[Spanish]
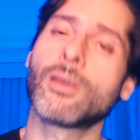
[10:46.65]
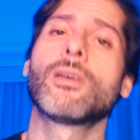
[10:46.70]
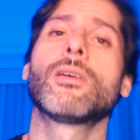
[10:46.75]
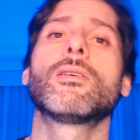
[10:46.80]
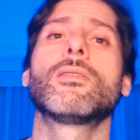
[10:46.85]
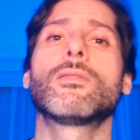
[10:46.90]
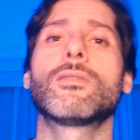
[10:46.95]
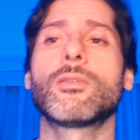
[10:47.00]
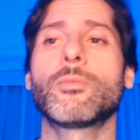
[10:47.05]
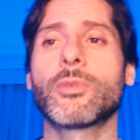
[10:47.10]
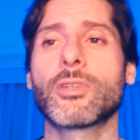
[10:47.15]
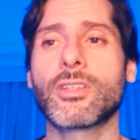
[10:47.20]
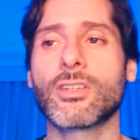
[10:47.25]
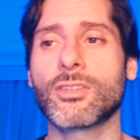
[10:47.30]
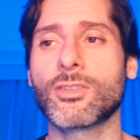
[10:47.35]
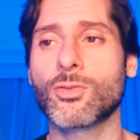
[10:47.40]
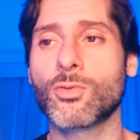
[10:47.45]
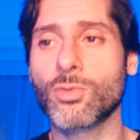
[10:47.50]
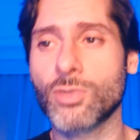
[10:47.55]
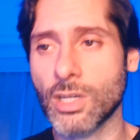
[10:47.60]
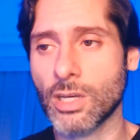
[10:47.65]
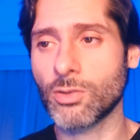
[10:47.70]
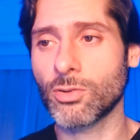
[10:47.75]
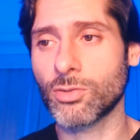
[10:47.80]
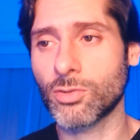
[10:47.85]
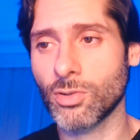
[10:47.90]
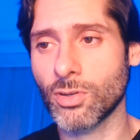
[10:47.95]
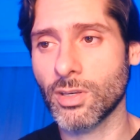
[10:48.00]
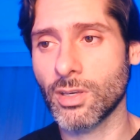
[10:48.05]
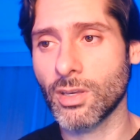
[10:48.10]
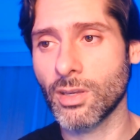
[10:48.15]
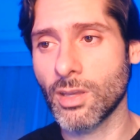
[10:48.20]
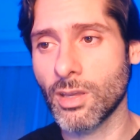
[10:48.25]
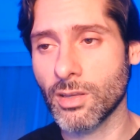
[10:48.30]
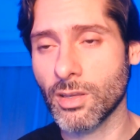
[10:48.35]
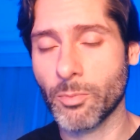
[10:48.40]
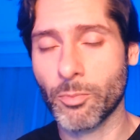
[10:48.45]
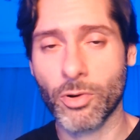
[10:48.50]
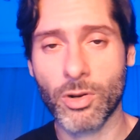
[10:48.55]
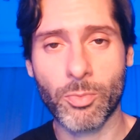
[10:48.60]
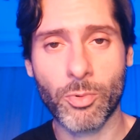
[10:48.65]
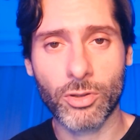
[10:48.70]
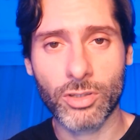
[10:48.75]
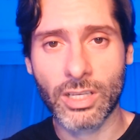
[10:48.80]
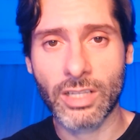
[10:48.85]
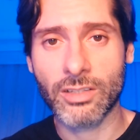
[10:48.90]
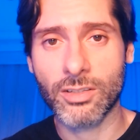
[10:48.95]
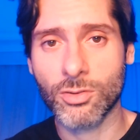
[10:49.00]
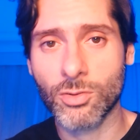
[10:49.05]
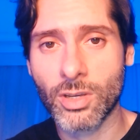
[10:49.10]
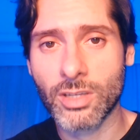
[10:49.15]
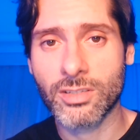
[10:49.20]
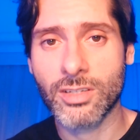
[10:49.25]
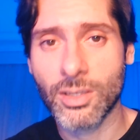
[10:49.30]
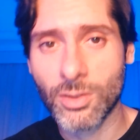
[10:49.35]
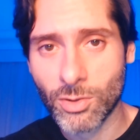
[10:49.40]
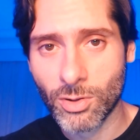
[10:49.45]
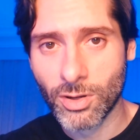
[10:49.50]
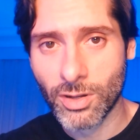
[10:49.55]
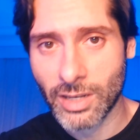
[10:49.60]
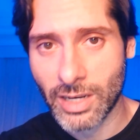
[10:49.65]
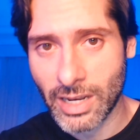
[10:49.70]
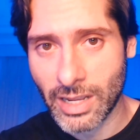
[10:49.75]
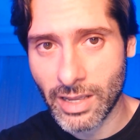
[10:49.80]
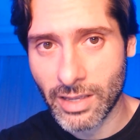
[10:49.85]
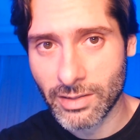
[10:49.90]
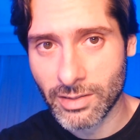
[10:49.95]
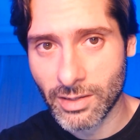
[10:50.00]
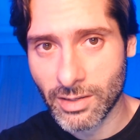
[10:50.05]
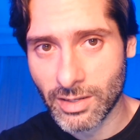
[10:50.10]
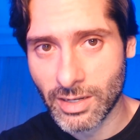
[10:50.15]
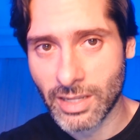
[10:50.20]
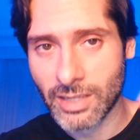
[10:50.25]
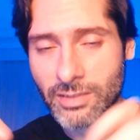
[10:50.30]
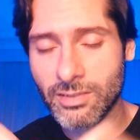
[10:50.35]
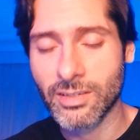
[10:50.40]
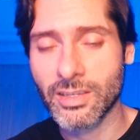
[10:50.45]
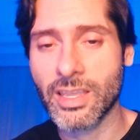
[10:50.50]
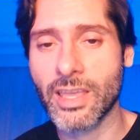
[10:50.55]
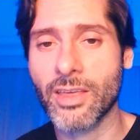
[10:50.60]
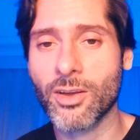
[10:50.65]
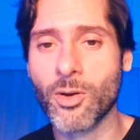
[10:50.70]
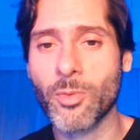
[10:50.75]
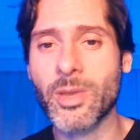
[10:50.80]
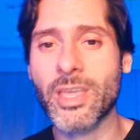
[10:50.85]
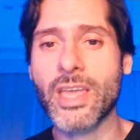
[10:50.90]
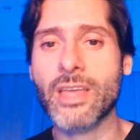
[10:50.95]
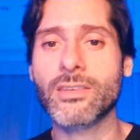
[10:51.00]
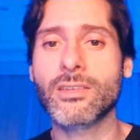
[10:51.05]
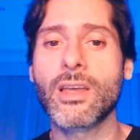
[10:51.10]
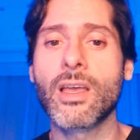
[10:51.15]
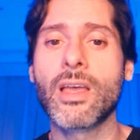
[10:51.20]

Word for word: si me estás escuchando, soy, por el podcast estoy haciendo la, la señal de comillas,